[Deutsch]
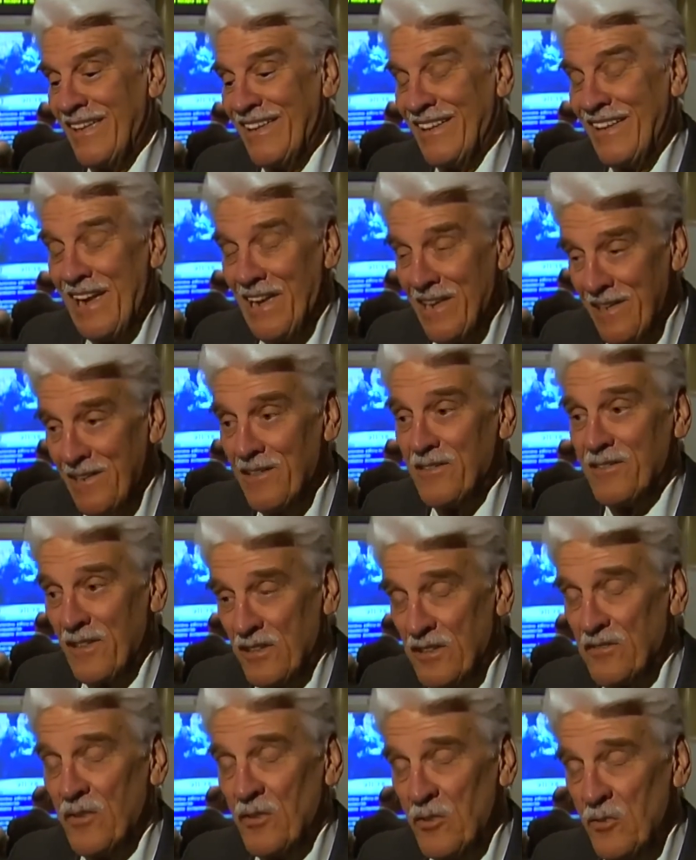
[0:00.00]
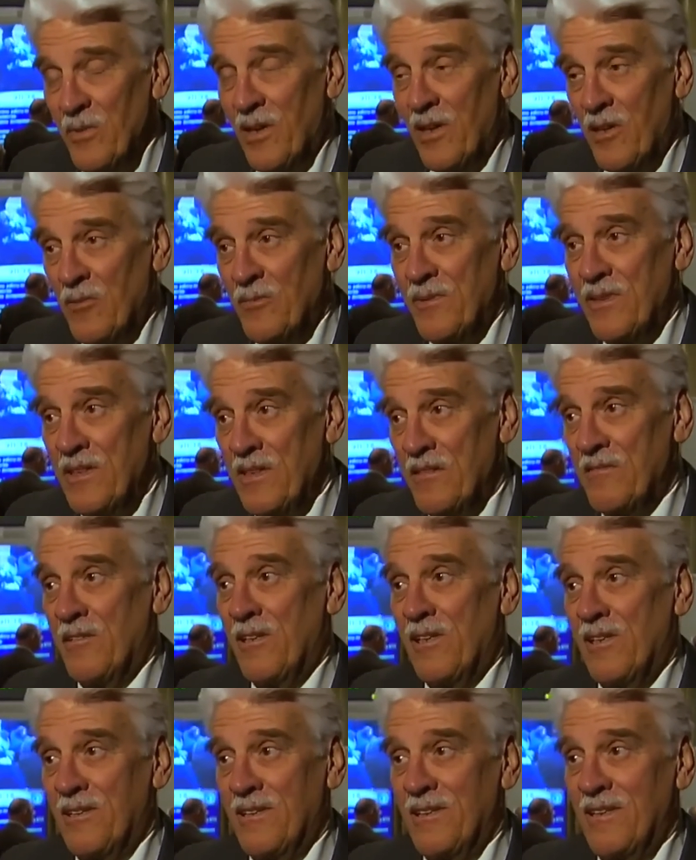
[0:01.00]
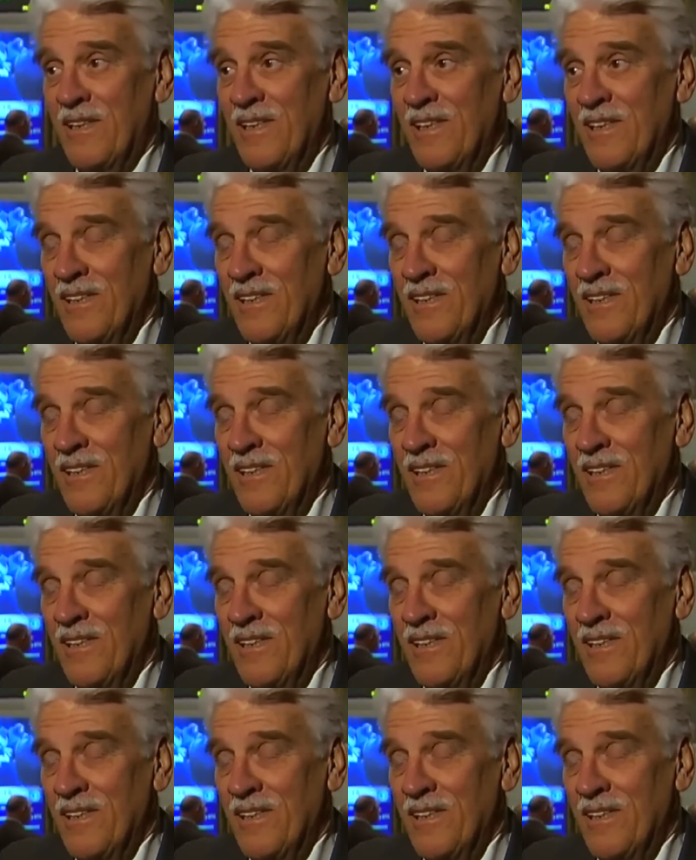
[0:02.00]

der Erkenntnis, dass wir überhaupt hier waren.